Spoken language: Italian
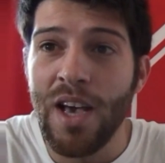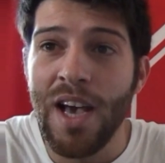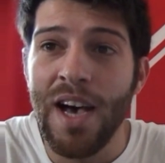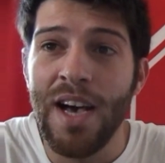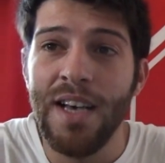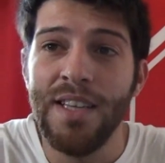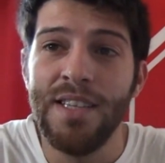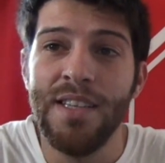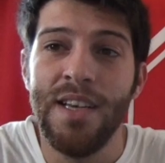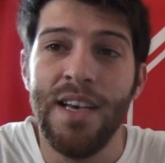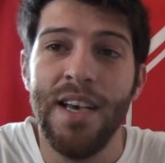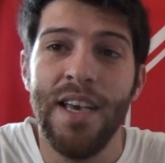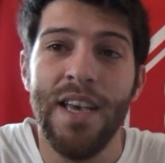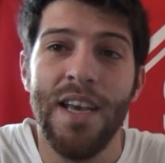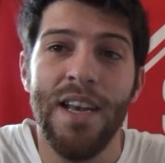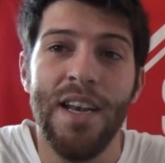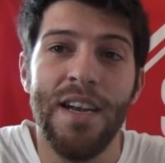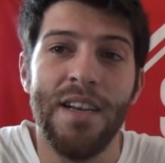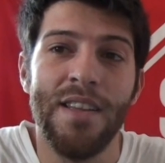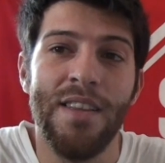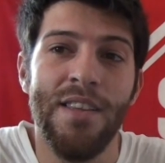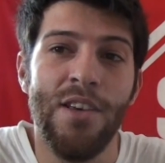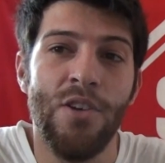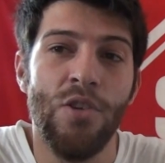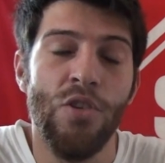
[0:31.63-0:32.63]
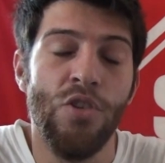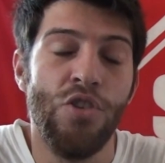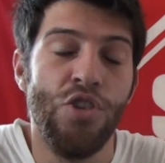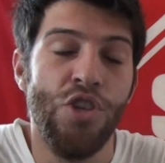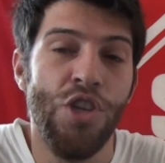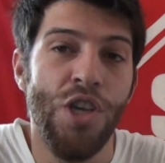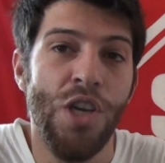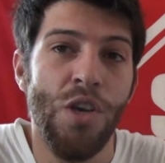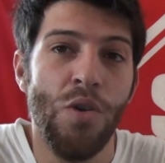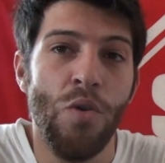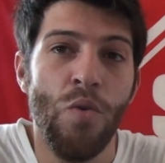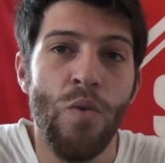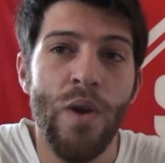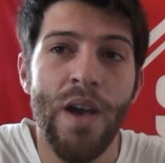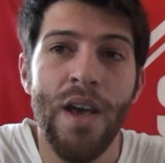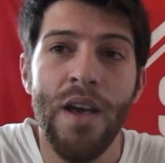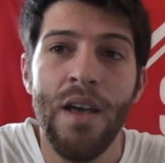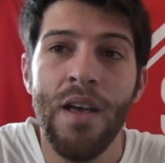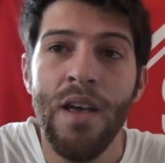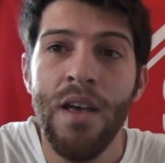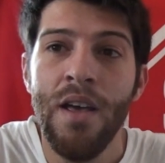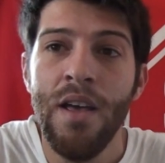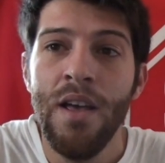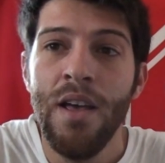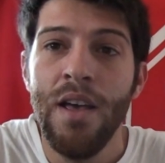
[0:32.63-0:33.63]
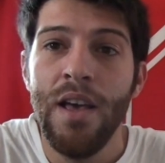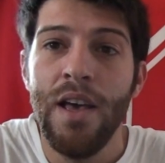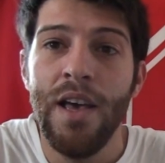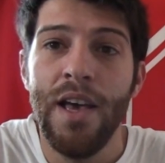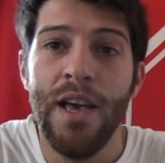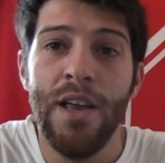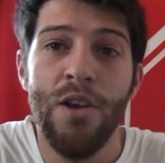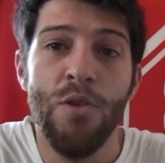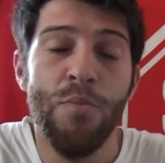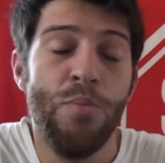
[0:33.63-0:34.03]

casa e all'articolo 5 eh,